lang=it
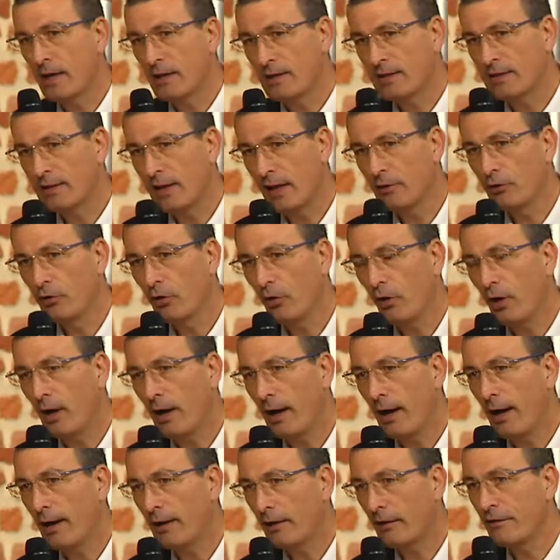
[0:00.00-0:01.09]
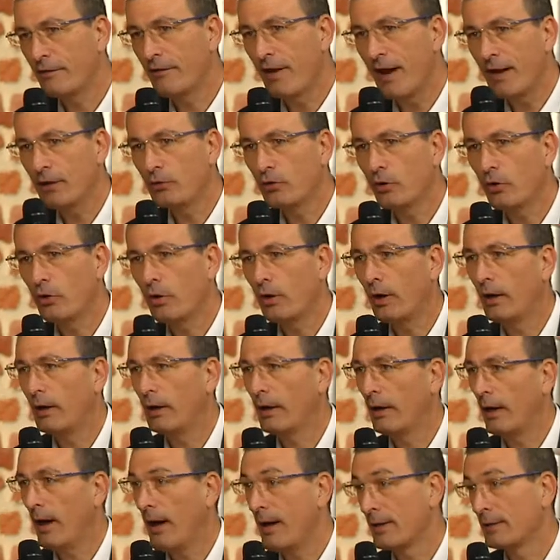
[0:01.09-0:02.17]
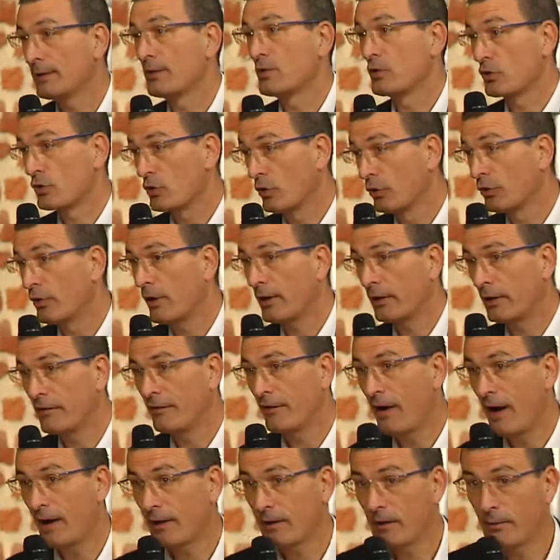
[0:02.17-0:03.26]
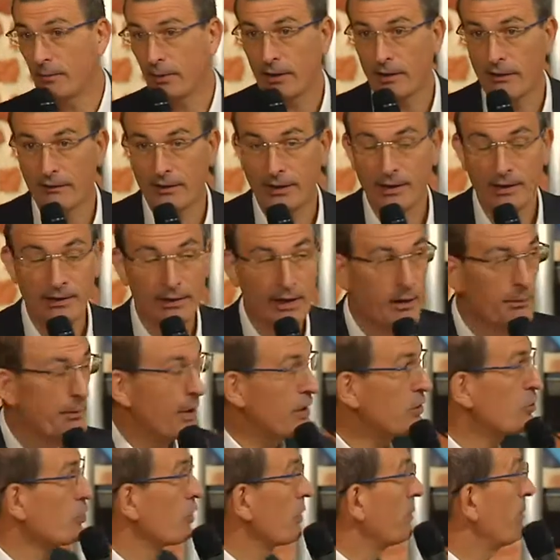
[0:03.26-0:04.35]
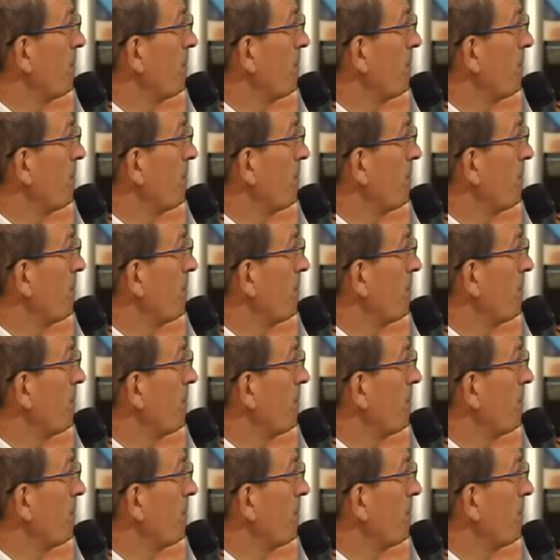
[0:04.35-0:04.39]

stanno arrivando, eh, anzi sono arrivate, perché vedete la maggior